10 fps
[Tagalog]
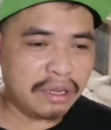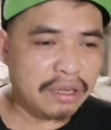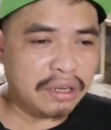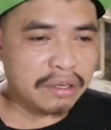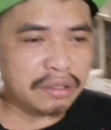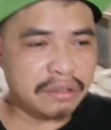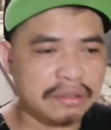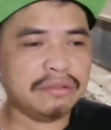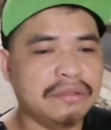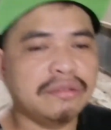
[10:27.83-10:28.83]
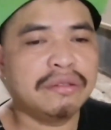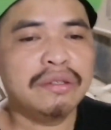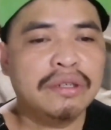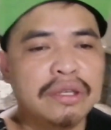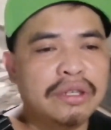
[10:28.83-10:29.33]
uh,
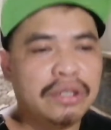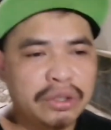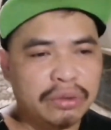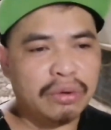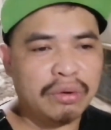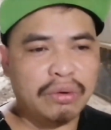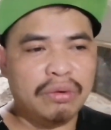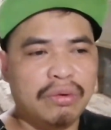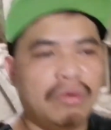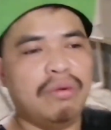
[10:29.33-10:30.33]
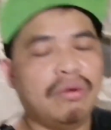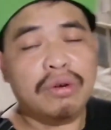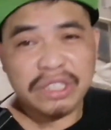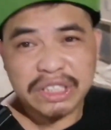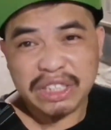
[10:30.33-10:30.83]
yung
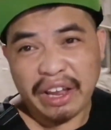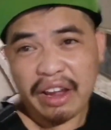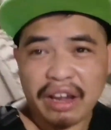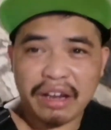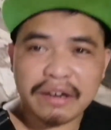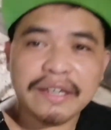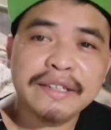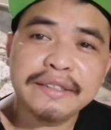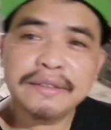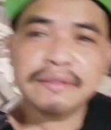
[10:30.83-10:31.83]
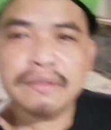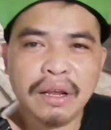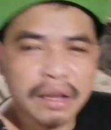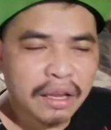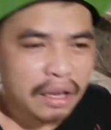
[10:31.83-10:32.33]
oyster
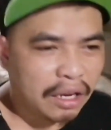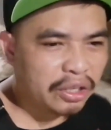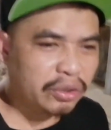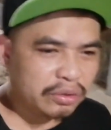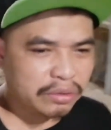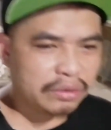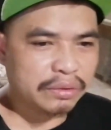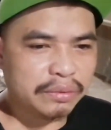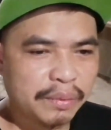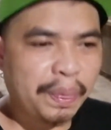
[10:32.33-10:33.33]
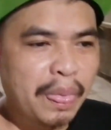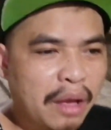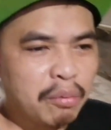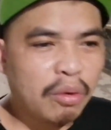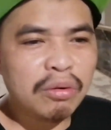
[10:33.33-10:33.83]
ayun
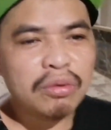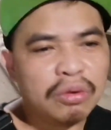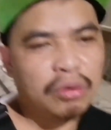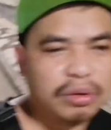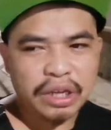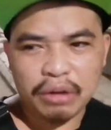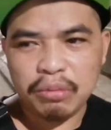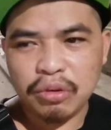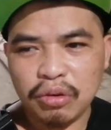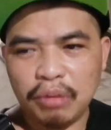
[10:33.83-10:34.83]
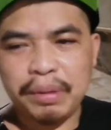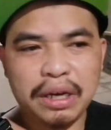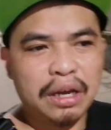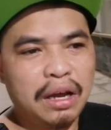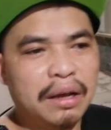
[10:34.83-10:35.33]
munggo yeah munggo
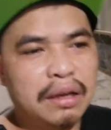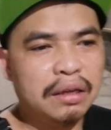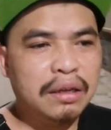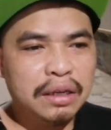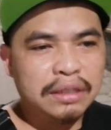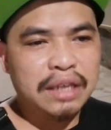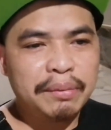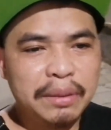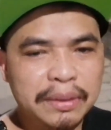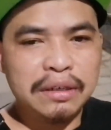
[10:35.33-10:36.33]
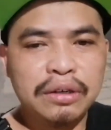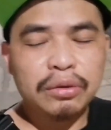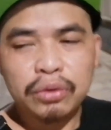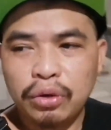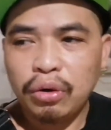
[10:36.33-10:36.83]
pag uh, sabi naman
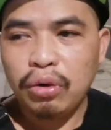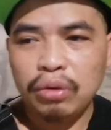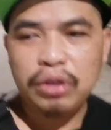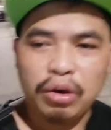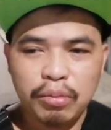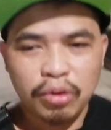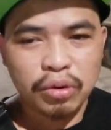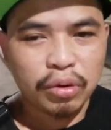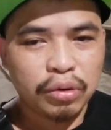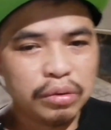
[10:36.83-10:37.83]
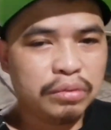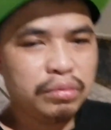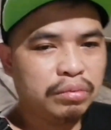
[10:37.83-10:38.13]
ng doktor oo daw munggo